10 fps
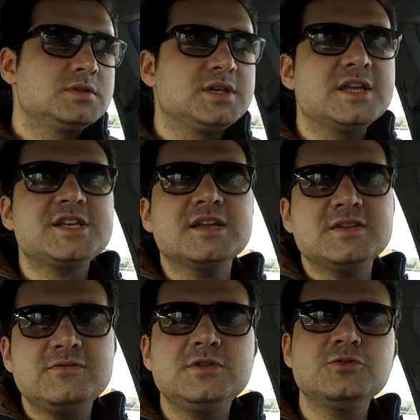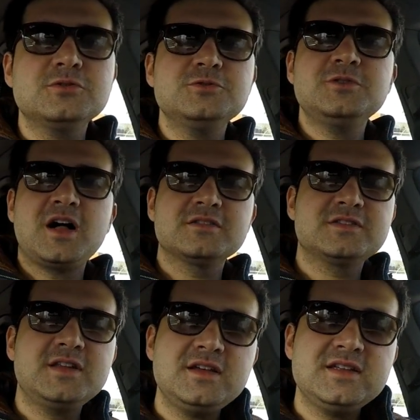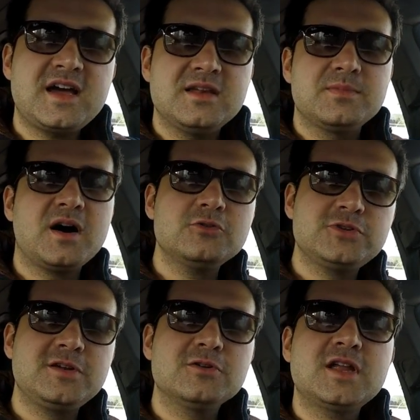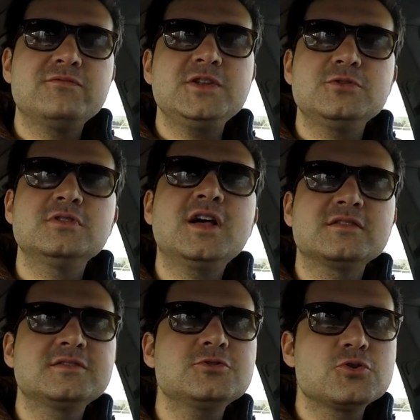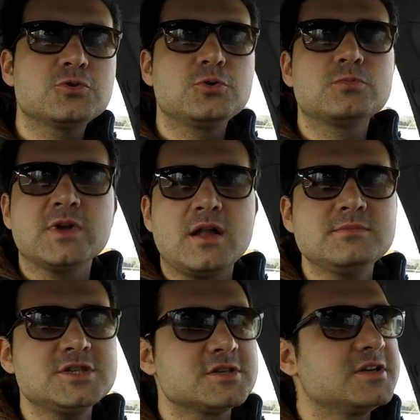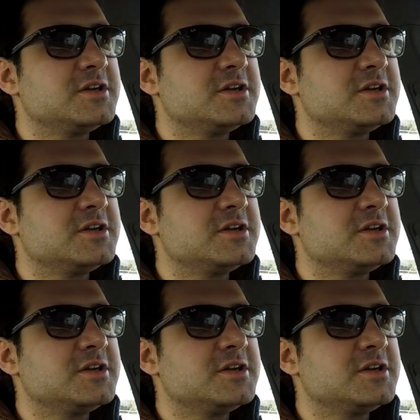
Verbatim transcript: Geçenki videonun altına yani Bounty'li olan videonun altına çok yorum gelmiş.